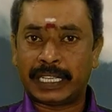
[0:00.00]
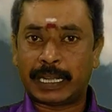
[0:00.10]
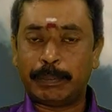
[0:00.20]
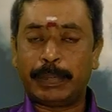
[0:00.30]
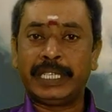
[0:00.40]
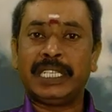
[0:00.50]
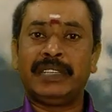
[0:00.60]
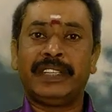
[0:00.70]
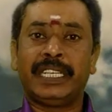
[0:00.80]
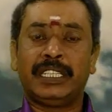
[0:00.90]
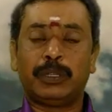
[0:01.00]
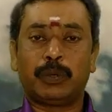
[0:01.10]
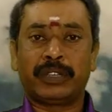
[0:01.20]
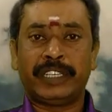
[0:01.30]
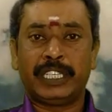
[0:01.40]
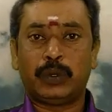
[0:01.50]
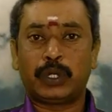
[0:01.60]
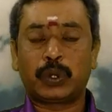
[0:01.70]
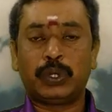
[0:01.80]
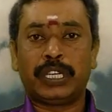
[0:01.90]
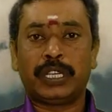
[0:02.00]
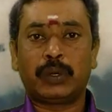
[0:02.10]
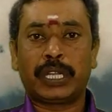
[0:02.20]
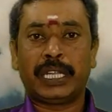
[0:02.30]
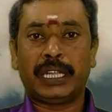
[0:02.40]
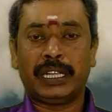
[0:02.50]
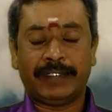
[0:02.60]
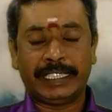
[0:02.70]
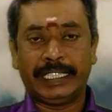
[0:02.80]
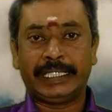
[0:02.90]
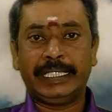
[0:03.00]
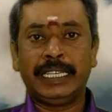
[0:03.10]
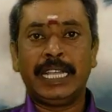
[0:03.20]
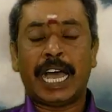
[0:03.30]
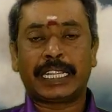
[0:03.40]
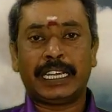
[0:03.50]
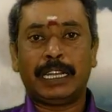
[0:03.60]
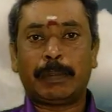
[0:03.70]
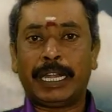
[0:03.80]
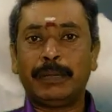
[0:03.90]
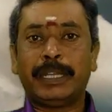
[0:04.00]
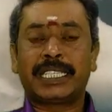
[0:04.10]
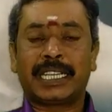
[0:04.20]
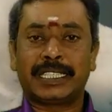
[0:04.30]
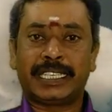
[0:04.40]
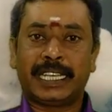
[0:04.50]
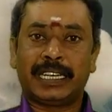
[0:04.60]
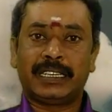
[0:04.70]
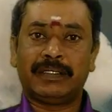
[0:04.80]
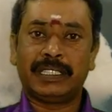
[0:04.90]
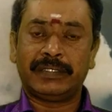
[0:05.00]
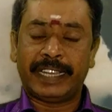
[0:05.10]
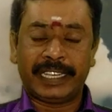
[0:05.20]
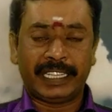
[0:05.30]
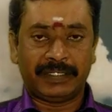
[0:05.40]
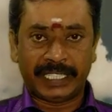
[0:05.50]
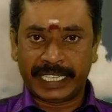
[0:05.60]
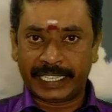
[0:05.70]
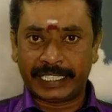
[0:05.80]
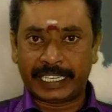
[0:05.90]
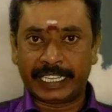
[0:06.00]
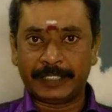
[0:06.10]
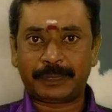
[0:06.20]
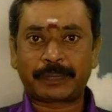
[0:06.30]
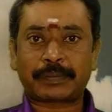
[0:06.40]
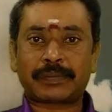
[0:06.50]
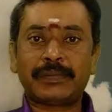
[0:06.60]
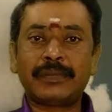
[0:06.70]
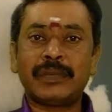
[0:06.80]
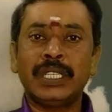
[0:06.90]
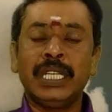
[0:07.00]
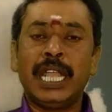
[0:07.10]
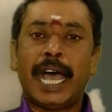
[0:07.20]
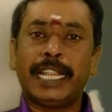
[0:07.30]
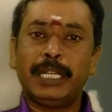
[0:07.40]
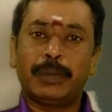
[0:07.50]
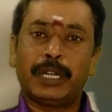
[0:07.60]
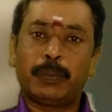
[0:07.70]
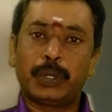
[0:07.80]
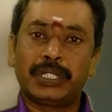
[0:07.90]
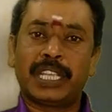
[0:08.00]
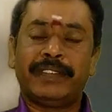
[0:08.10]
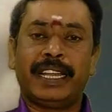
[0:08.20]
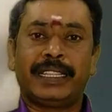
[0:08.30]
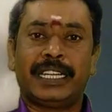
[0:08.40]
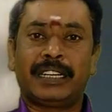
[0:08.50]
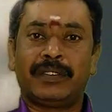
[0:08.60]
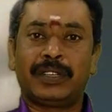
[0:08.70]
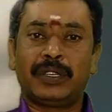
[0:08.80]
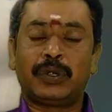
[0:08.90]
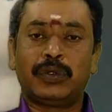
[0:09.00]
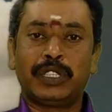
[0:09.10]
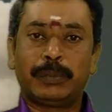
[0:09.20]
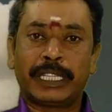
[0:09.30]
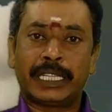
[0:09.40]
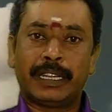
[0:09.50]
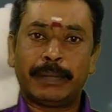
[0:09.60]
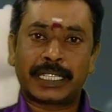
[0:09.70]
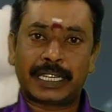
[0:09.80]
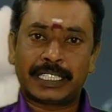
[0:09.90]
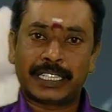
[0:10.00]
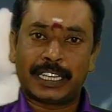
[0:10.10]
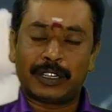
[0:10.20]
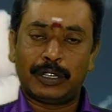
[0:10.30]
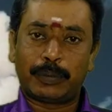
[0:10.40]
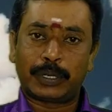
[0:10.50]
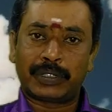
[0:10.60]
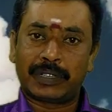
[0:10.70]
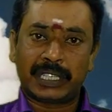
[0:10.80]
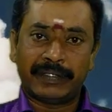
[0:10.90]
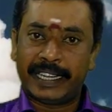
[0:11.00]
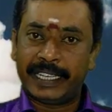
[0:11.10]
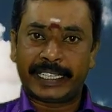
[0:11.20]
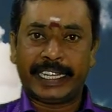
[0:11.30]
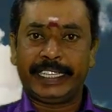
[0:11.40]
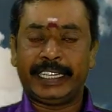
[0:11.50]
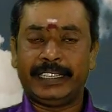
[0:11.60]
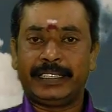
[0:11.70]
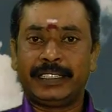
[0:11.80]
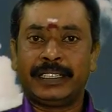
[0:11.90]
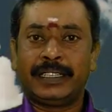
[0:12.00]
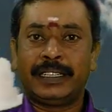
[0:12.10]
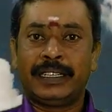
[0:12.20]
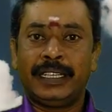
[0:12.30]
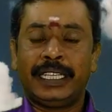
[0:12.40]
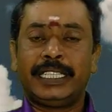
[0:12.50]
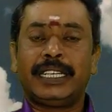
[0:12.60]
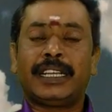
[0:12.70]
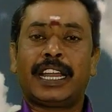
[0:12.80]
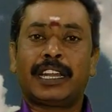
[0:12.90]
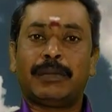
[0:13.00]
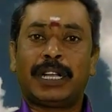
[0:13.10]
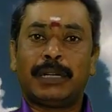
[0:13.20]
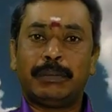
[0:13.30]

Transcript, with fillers: இருந்த கம்பெனியவே இழுத்து போட வேண்டிய ஒரு சூழ்நிலை கூட வந்துருச்சு அதனால் பல மேசராசிக்காரர்கள் வந்து வேலையை வந்து இழந்துட்டாங்க அதே போல் புதுசாக வேலை தேடுறவங்களுக்கும் வந்து பார்த்திங்கன்னா மேசராசிக்காரர்களை பொறுத்த வரைக்கும் வேலையே கிடைக்கல இதன் காரணமாக